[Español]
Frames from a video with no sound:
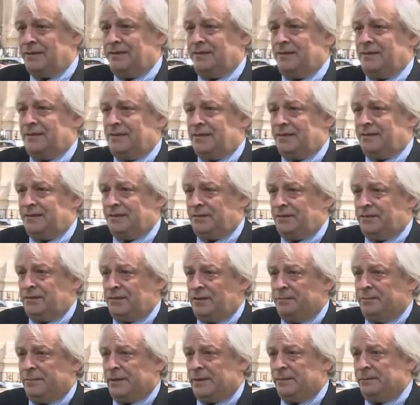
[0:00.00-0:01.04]
la designación
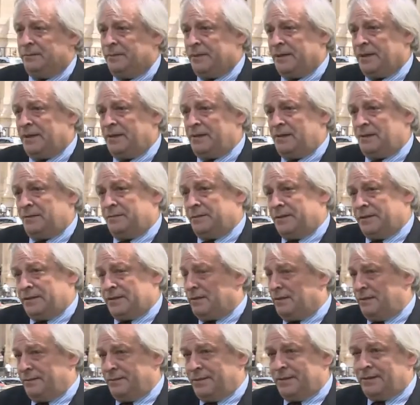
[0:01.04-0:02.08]
del Papa.
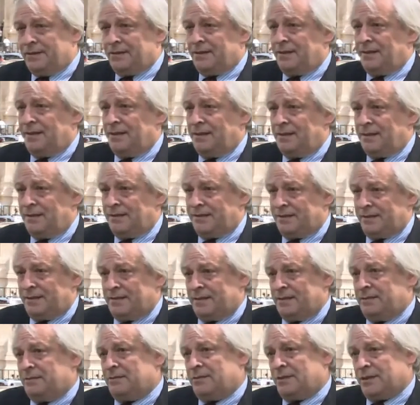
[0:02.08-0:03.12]
Lamentablemente la Iglesia,
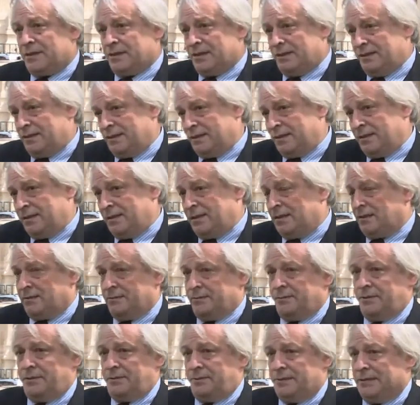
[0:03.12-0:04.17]
tanto Argentina
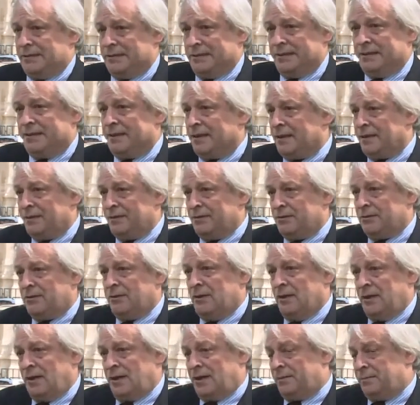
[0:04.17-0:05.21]
como el Vaticano,
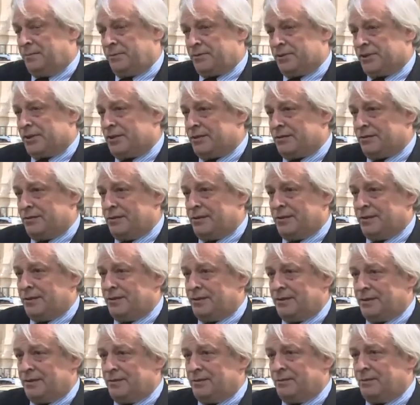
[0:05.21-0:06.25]
apoyaron la
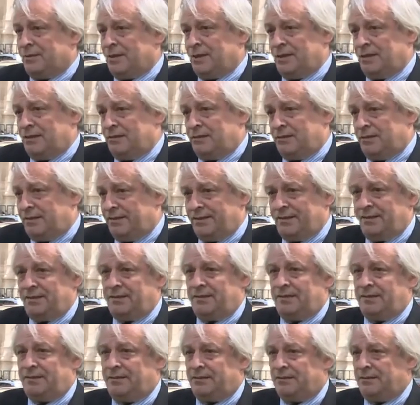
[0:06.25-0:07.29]
dictadura y no les
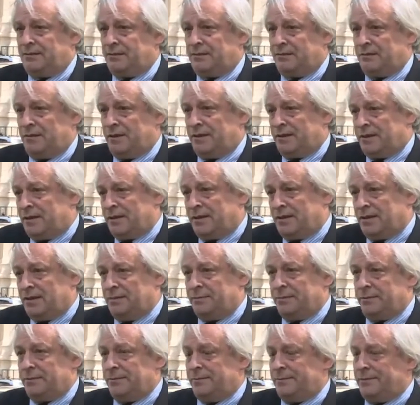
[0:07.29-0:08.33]
interesó en nada
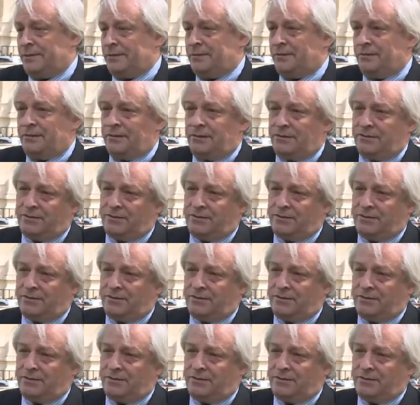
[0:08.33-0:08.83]
el problema de los